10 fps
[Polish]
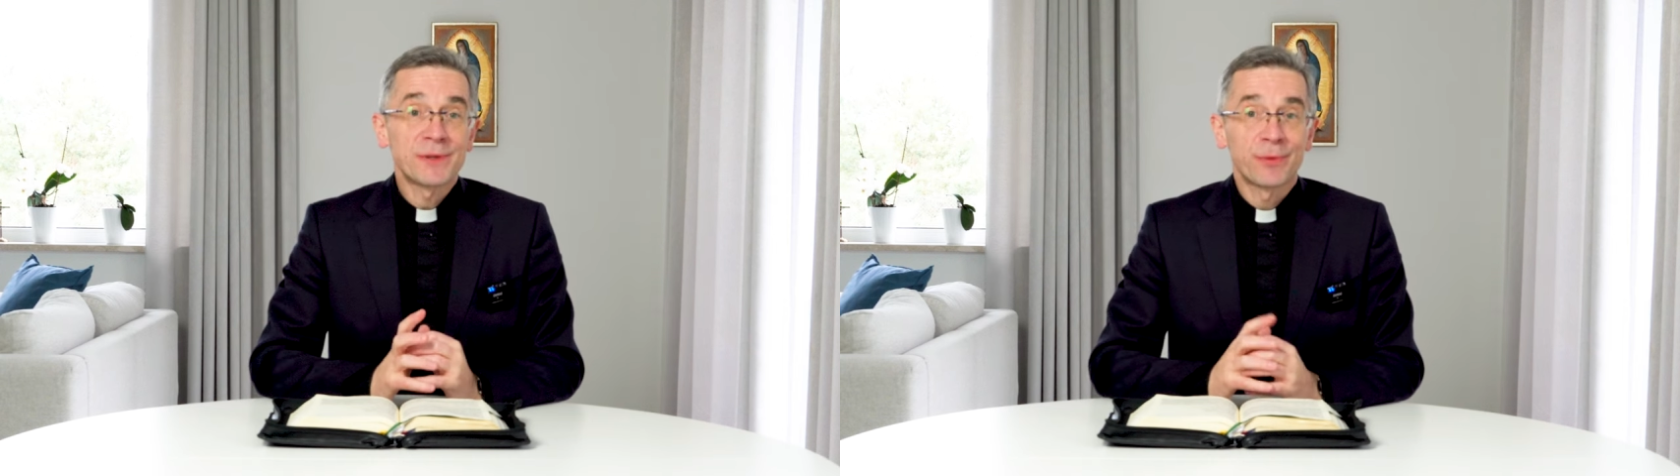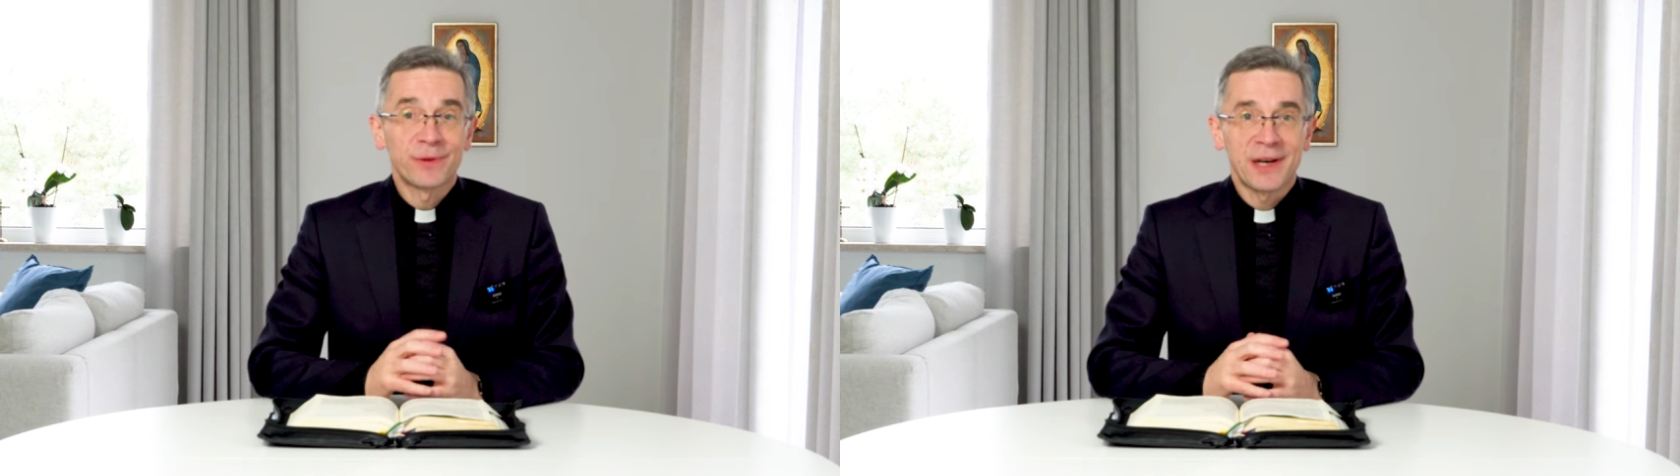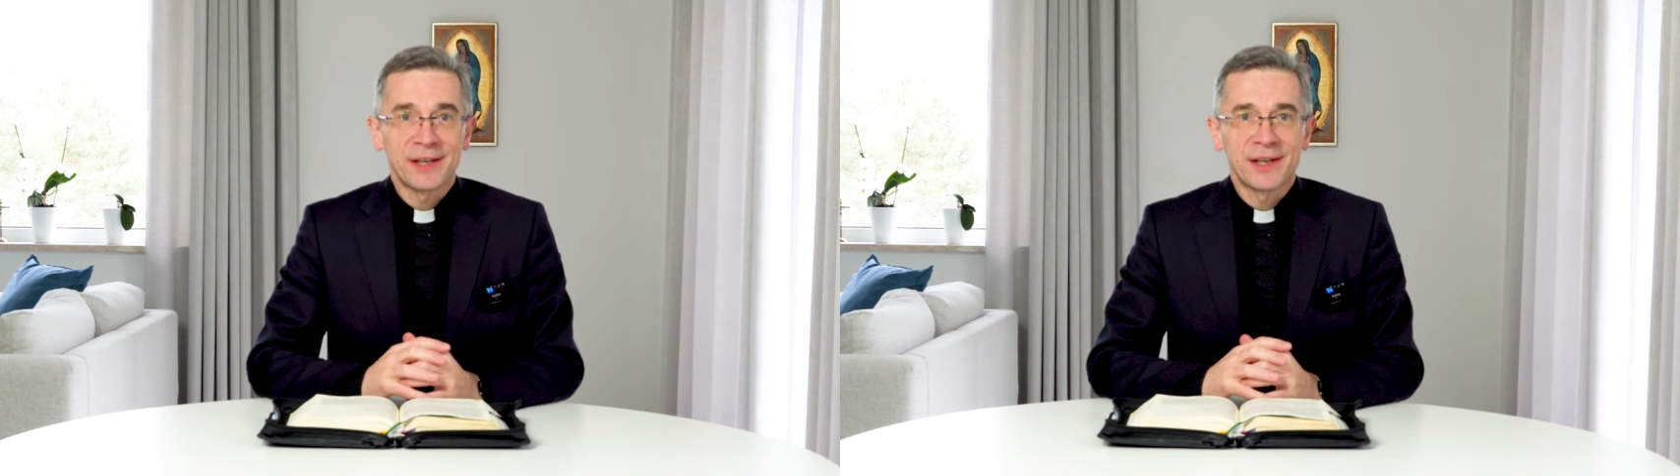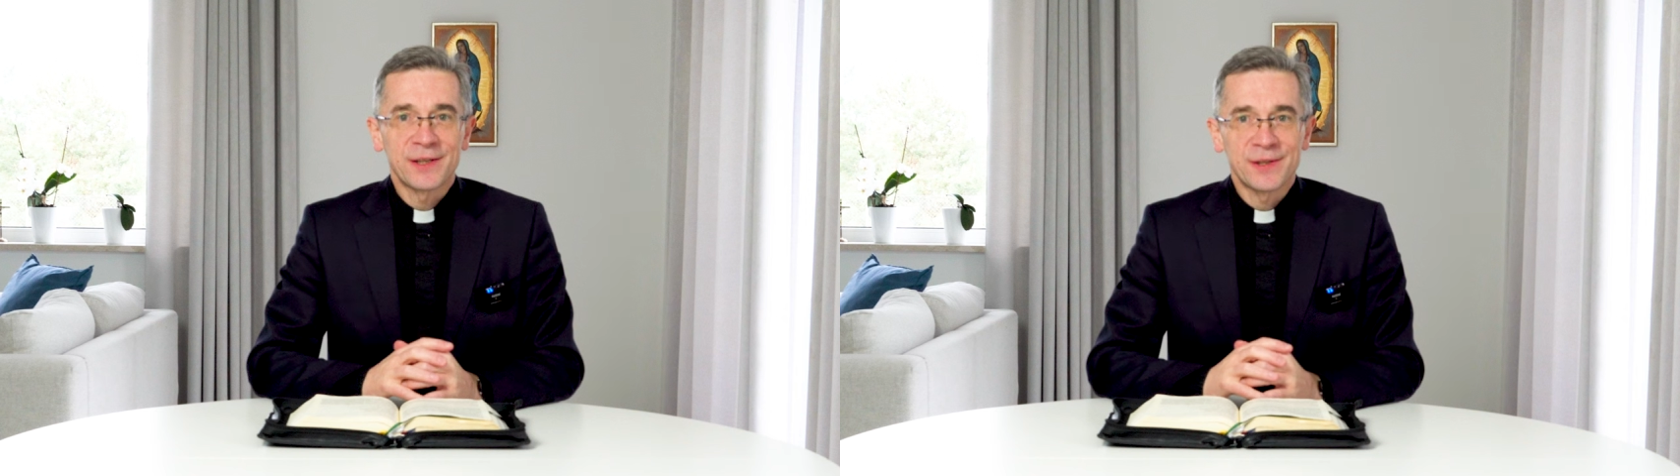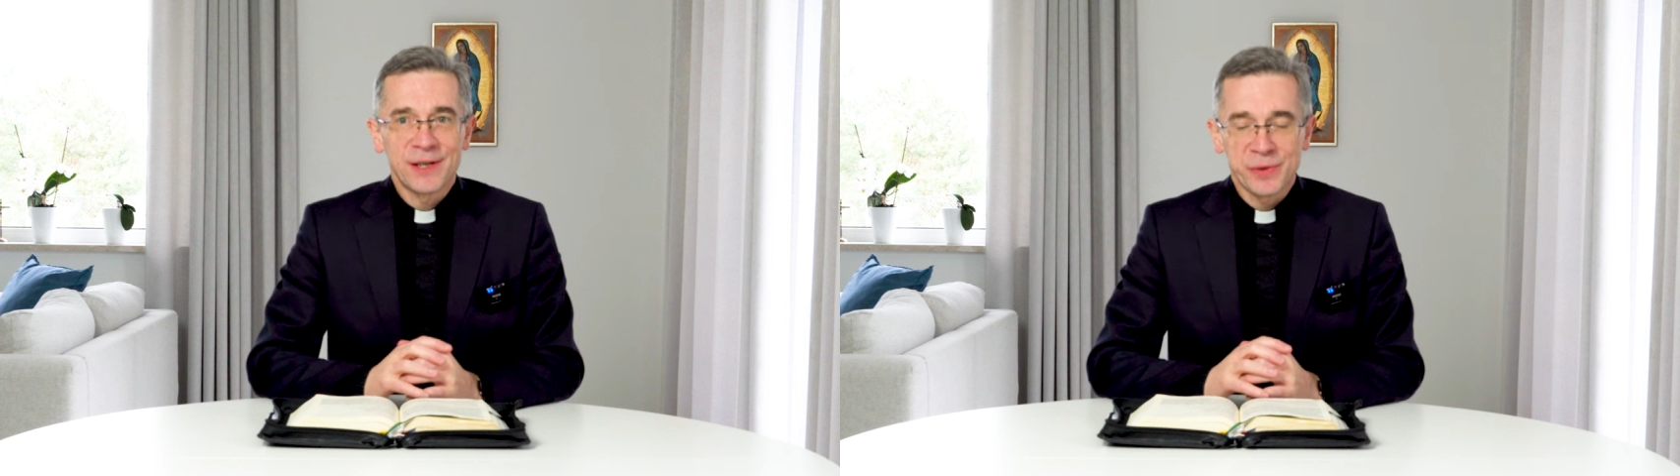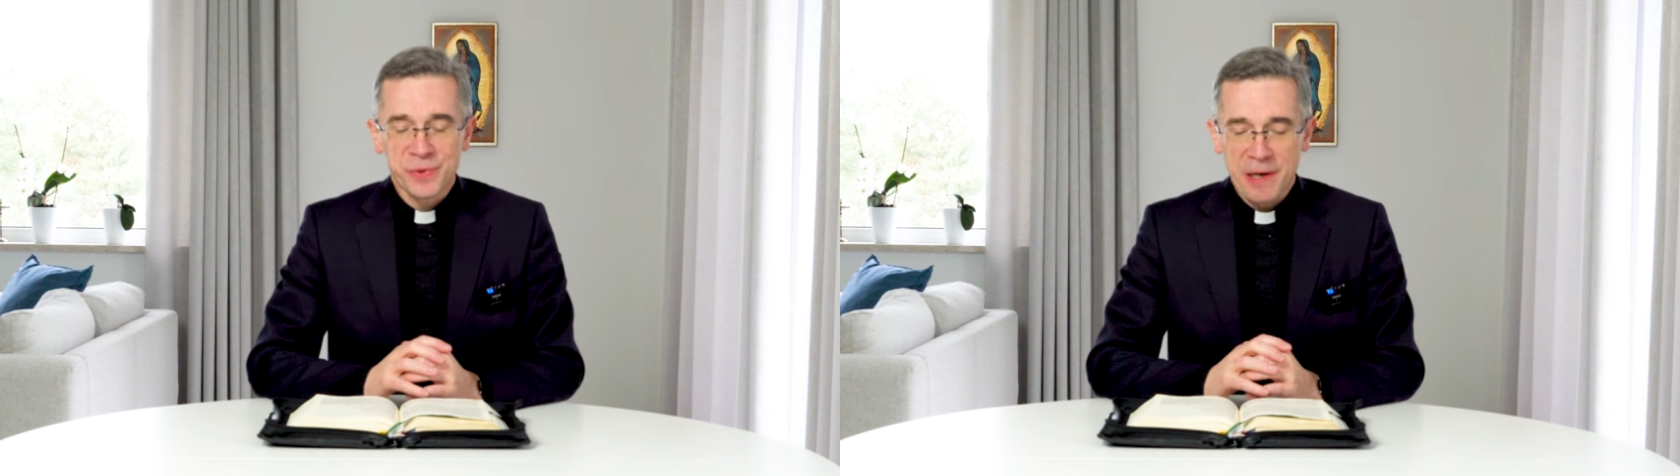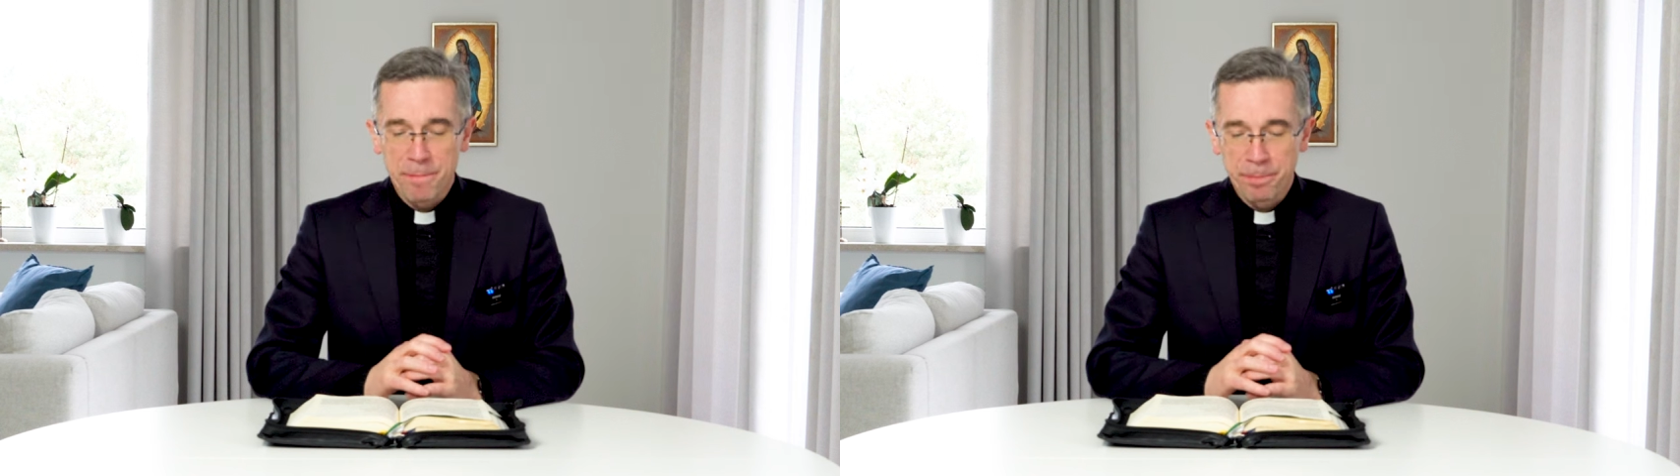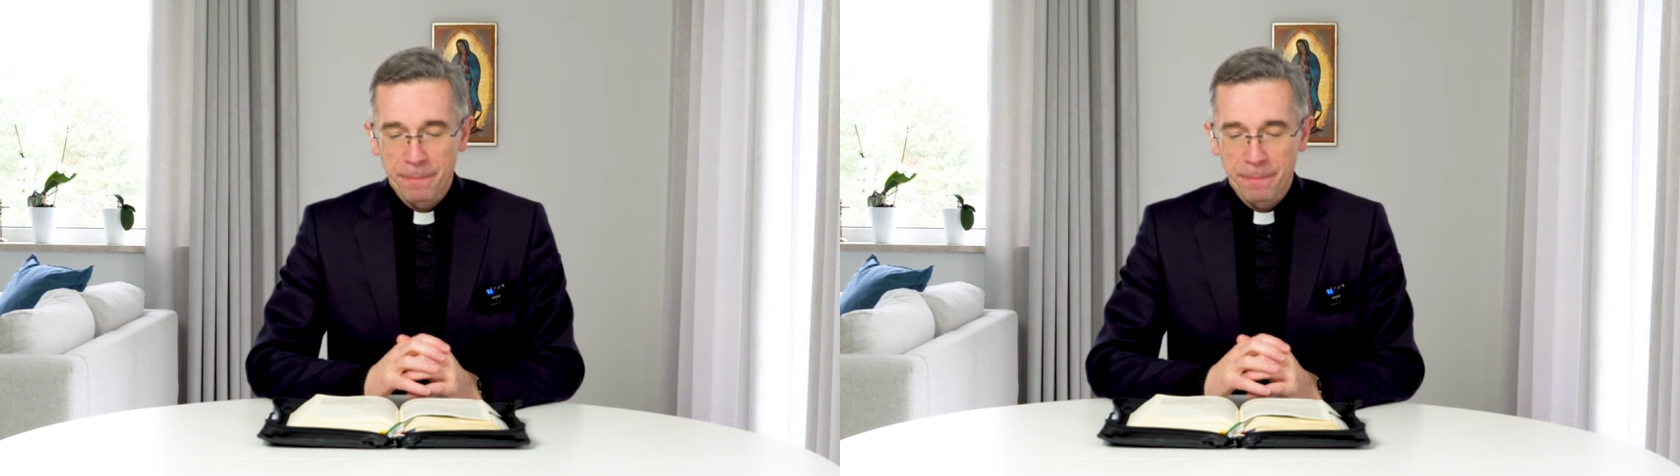spotkanie z Jezusem.